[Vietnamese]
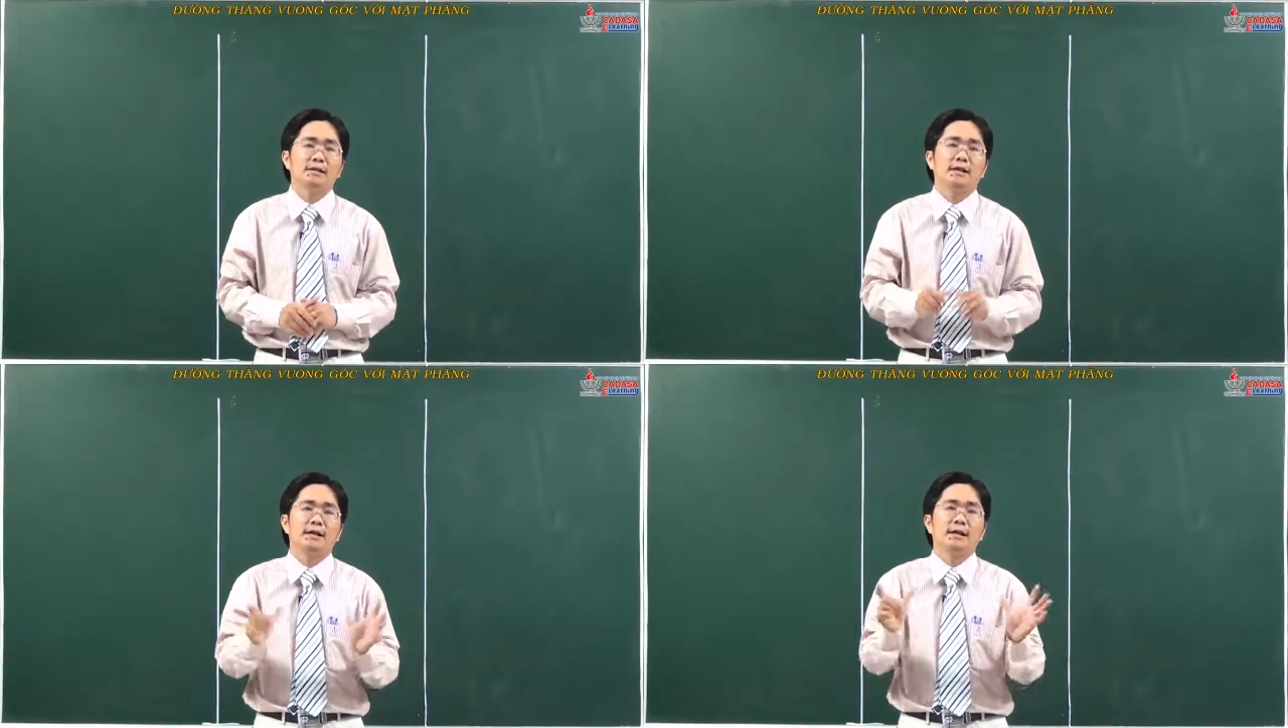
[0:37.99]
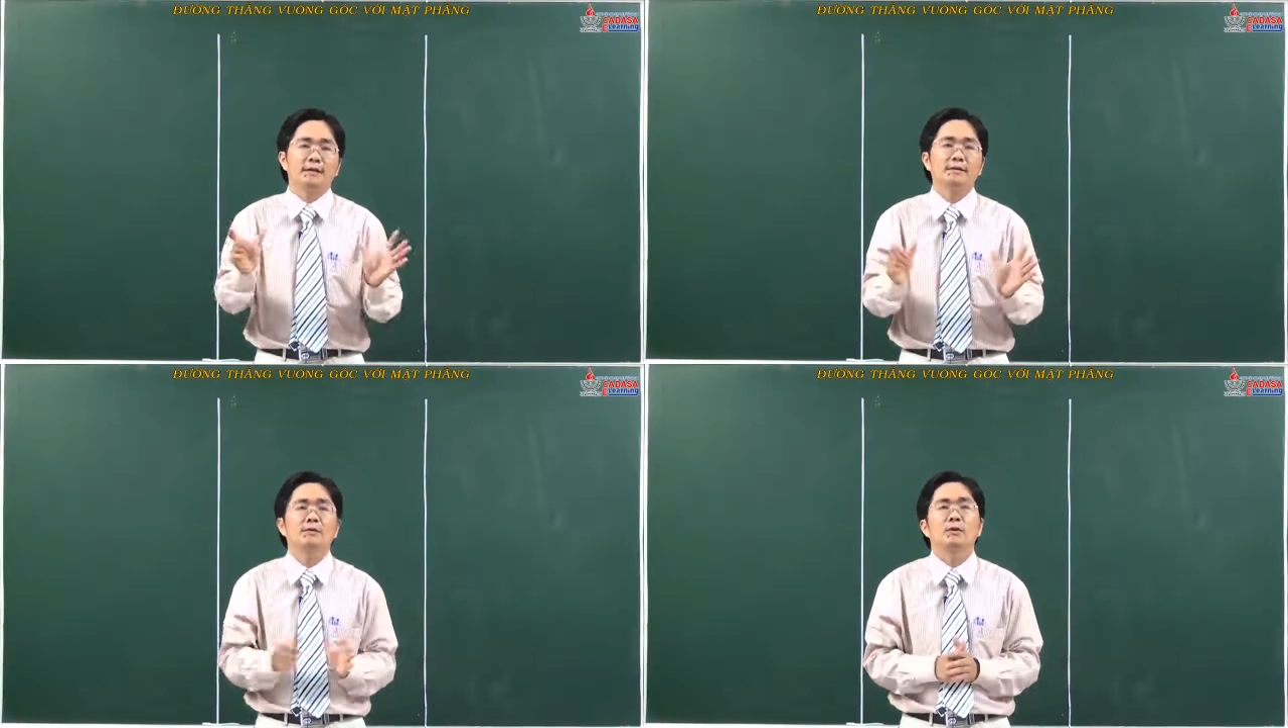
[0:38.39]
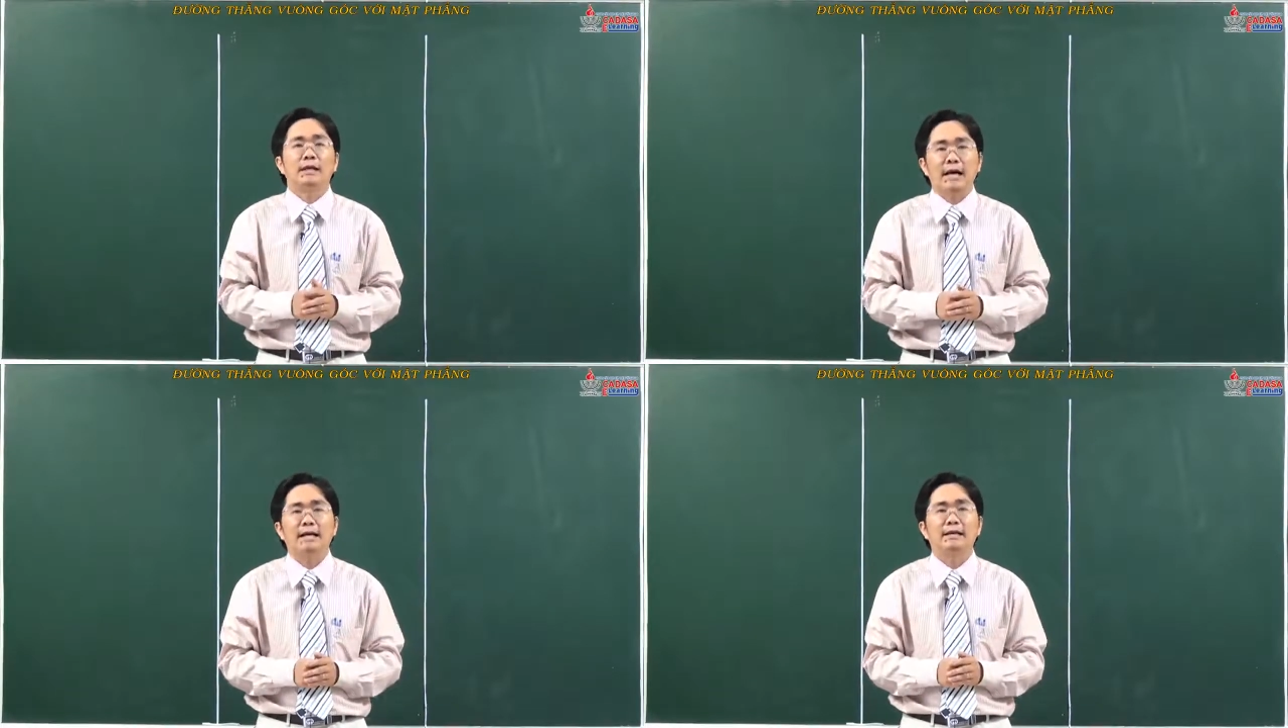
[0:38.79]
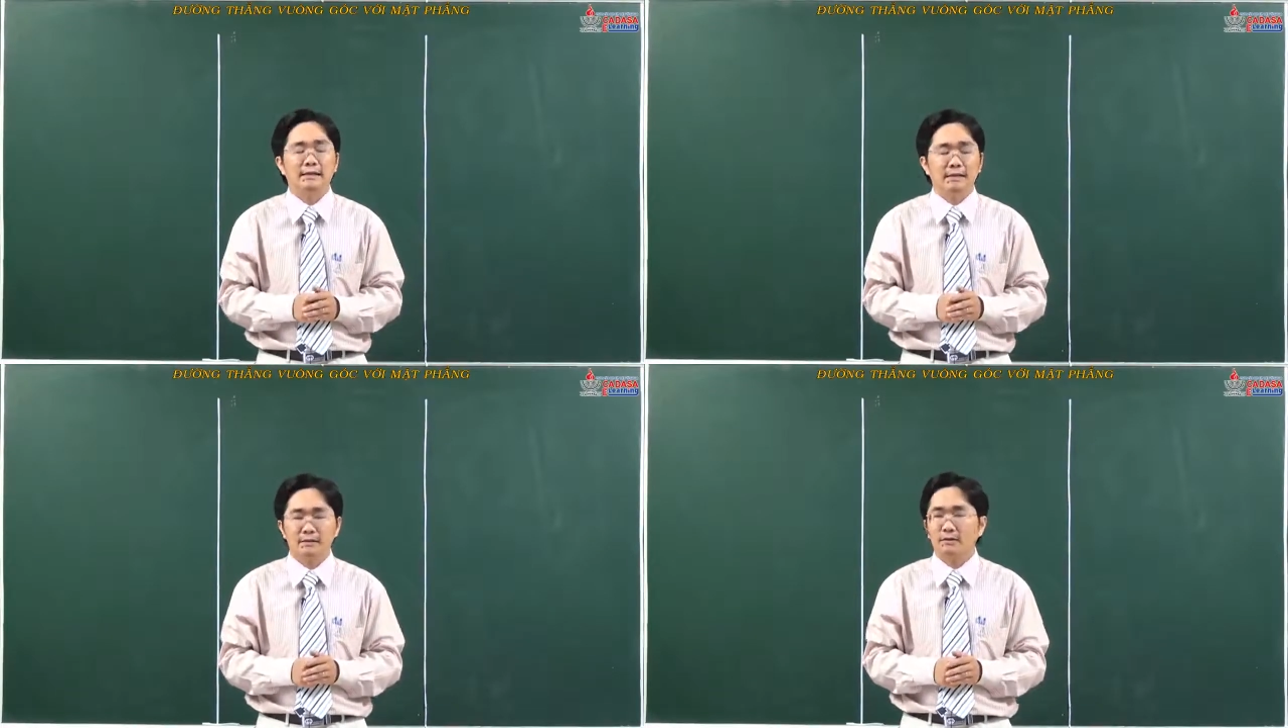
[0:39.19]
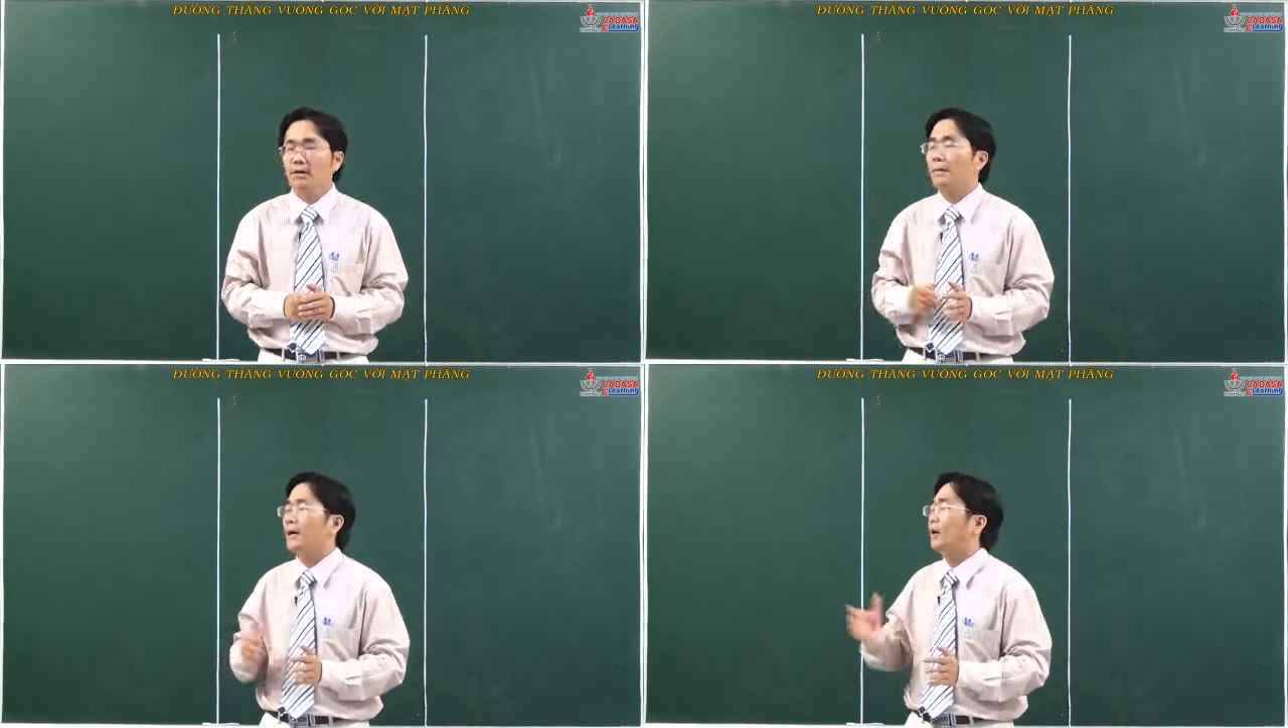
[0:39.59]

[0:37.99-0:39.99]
hay là đẳng thức về độ dài đó là bài học